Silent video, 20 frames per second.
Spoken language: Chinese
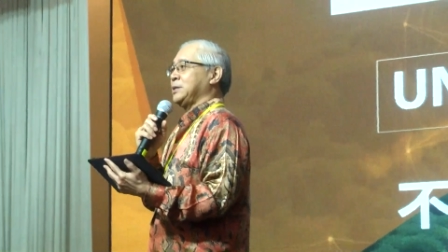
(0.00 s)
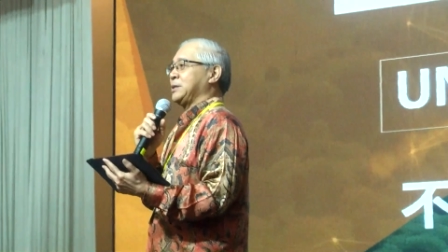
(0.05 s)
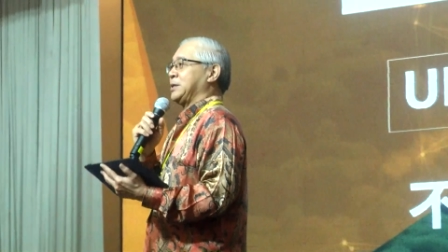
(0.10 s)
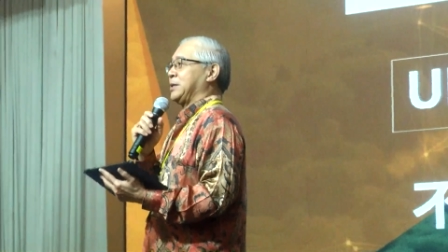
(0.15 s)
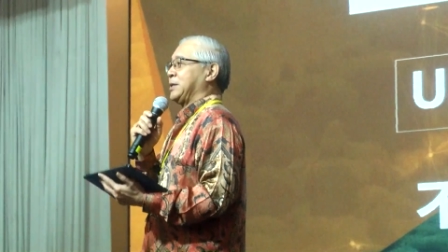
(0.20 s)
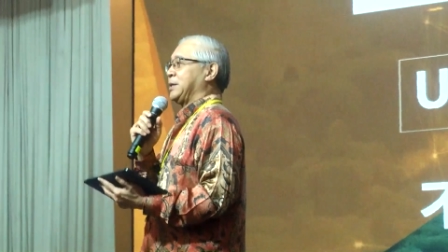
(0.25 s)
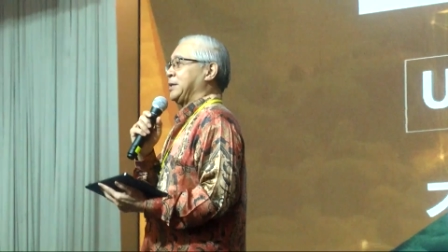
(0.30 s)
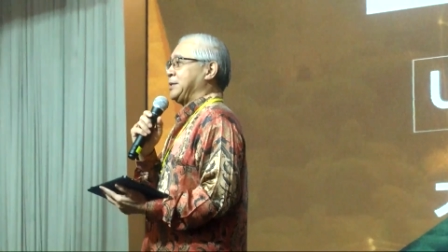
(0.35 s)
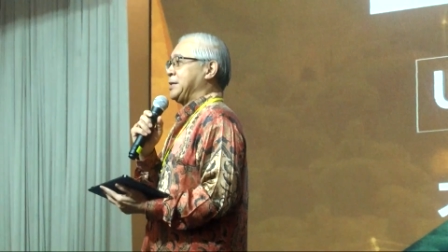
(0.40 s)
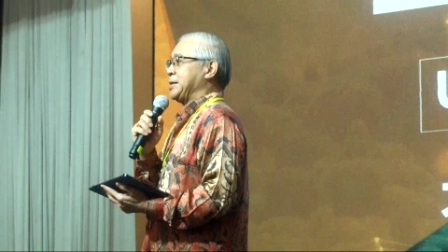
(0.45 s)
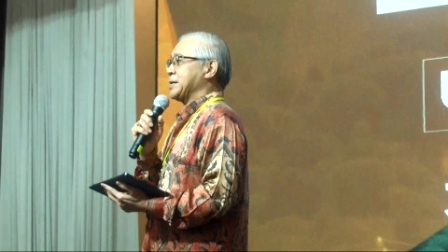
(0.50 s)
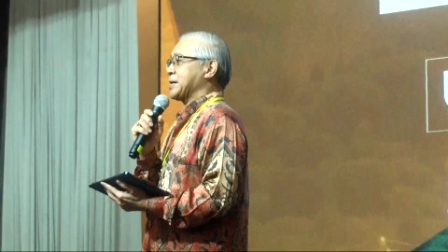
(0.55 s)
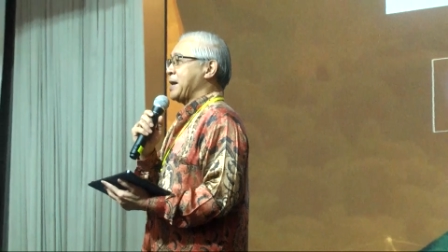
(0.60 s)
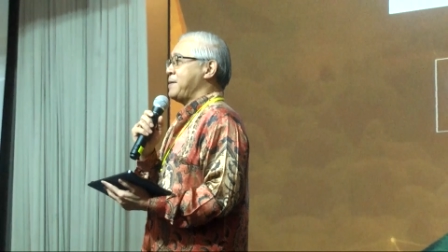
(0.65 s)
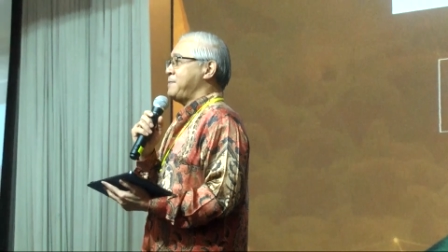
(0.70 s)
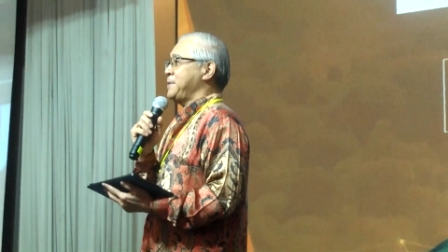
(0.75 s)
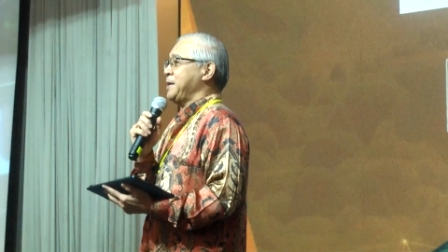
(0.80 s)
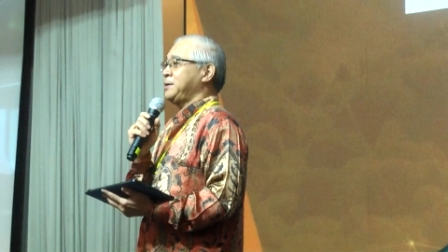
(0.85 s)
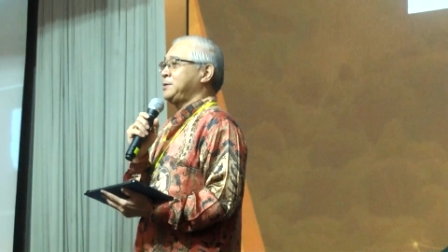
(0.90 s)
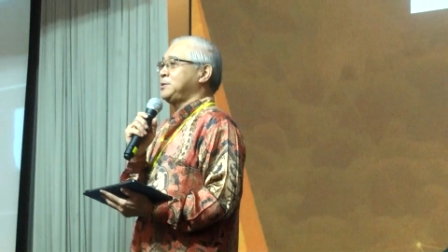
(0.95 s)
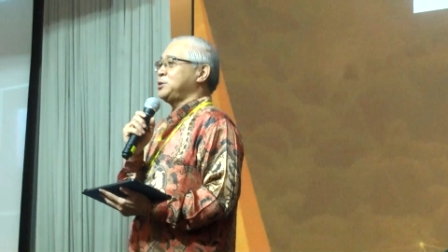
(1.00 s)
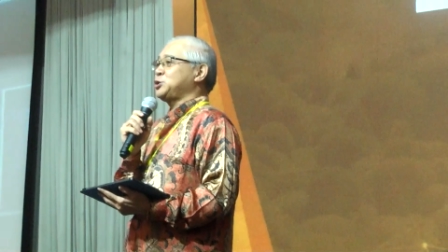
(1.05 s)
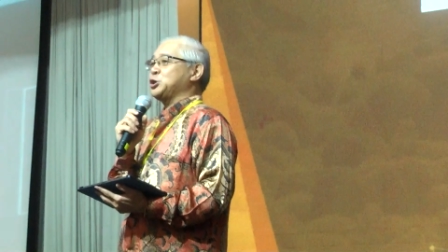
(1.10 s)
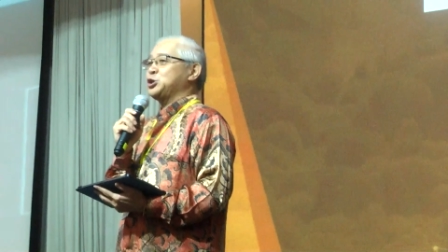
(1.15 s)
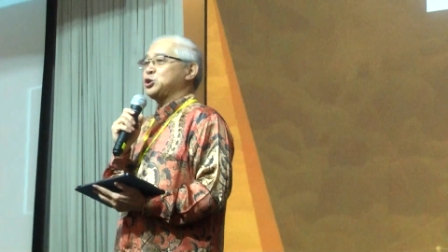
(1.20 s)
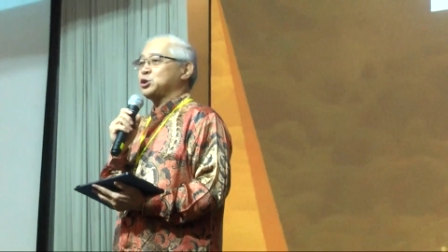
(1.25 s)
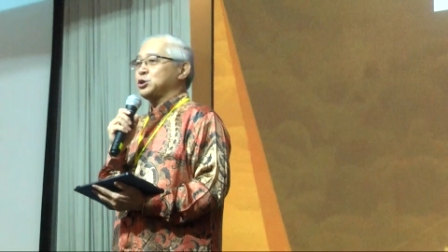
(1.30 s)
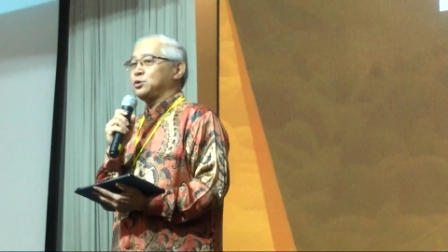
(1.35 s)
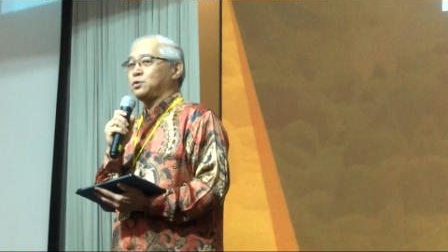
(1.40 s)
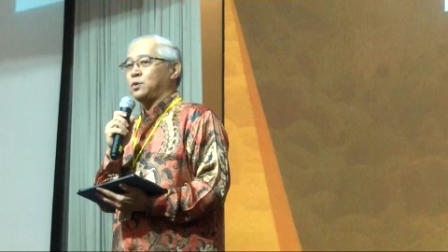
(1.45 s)
也感恩。其
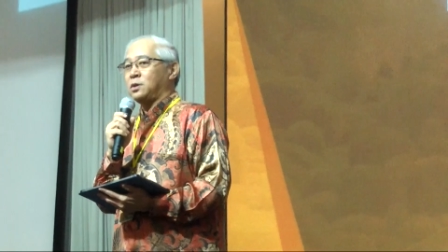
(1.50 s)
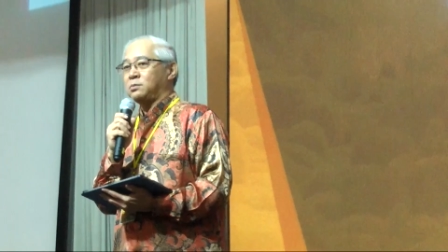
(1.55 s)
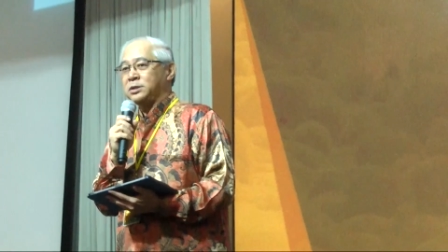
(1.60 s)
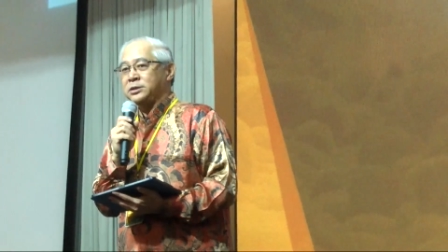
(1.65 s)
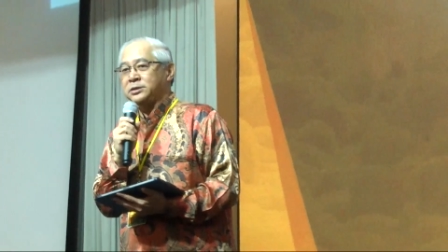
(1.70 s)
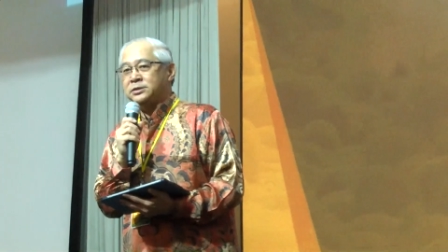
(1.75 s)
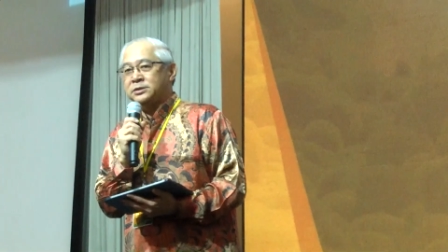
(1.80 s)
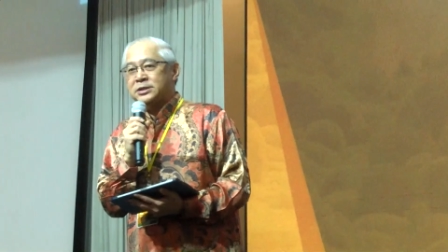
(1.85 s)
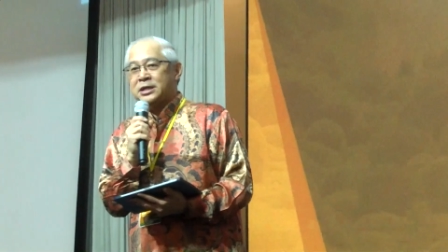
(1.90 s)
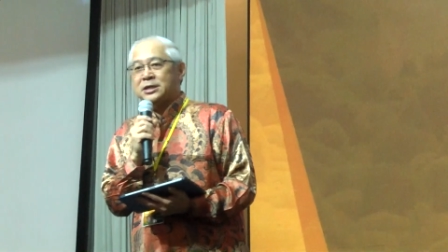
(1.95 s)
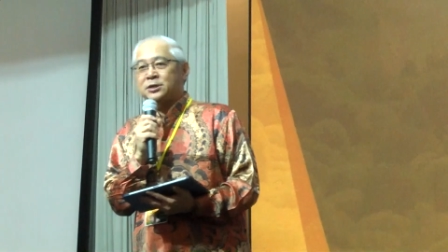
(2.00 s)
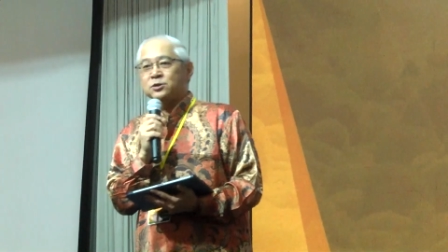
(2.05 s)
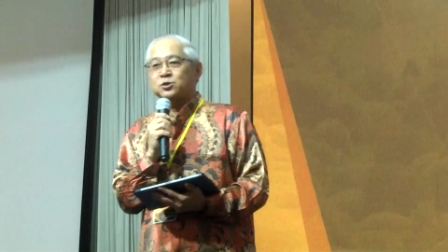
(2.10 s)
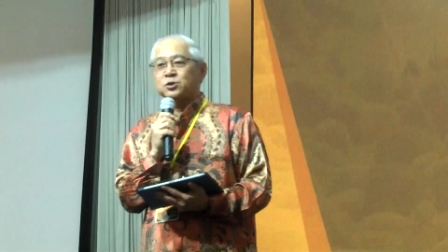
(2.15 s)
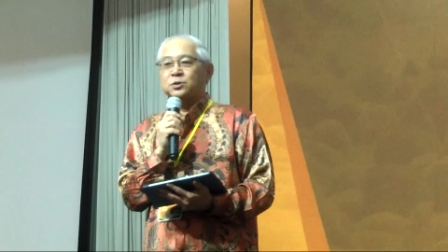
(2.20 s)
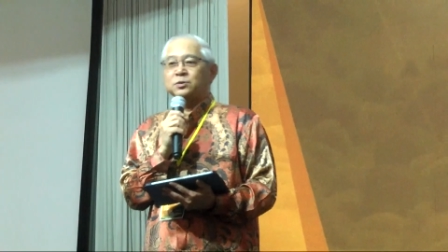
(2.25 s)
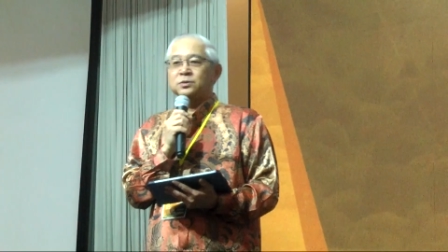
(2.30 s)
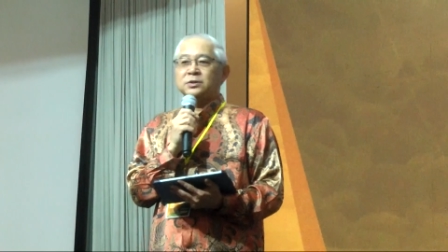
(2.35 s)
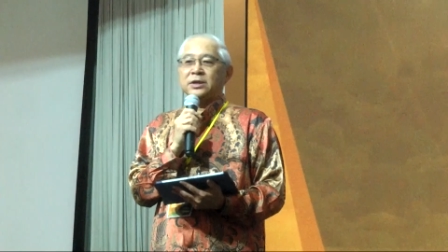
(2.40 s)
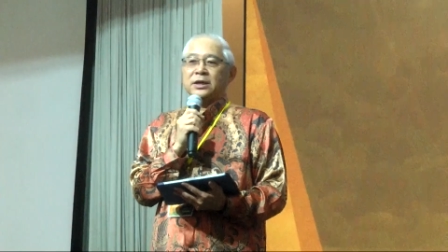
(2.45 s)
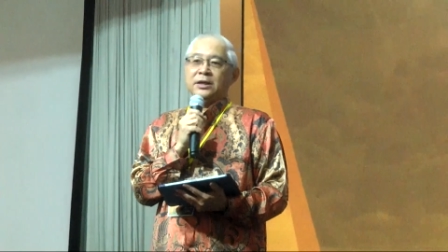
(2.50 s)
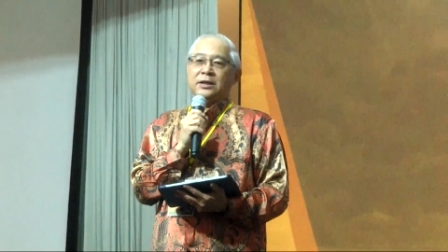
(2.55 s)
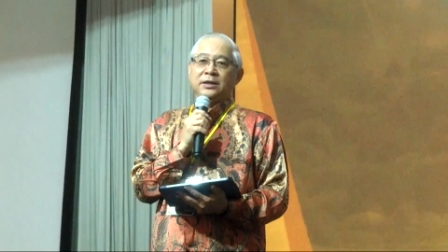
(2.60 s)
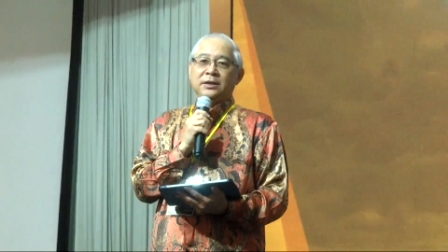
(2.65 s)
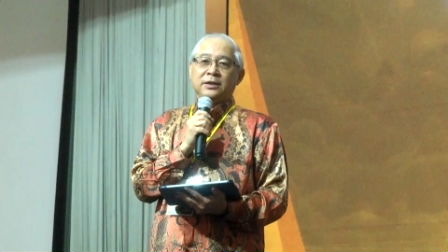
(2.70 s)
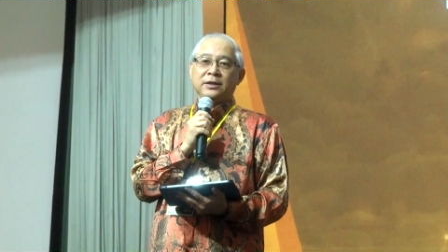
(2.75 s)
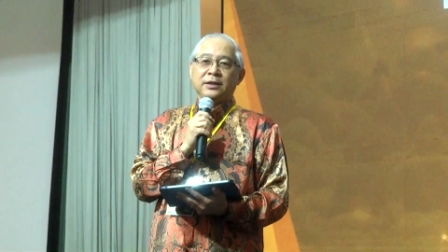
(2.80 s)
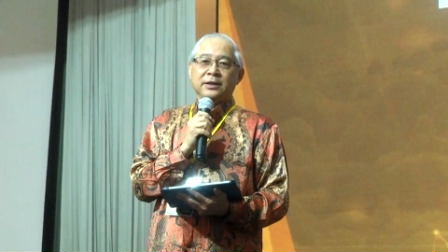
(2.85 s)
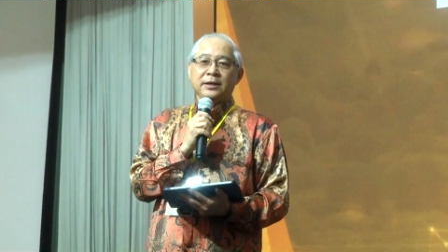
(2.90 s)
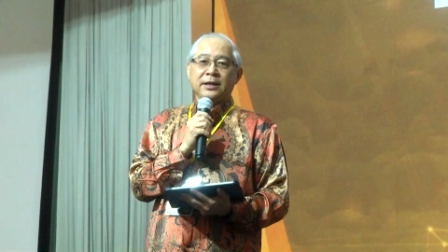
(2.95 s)
实我们当中
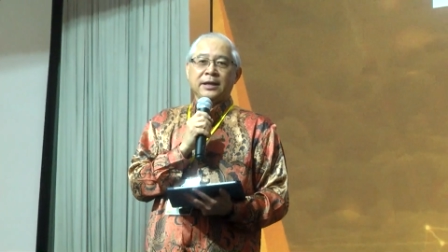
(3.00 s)
呃